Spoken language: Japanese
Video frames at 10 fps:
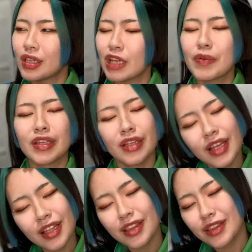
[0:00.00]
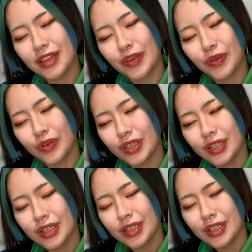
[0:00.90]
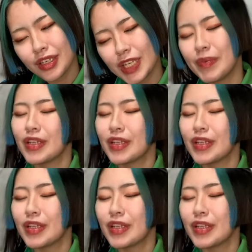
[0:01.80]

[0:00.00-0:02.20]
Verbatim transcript: 食べてねっていう意味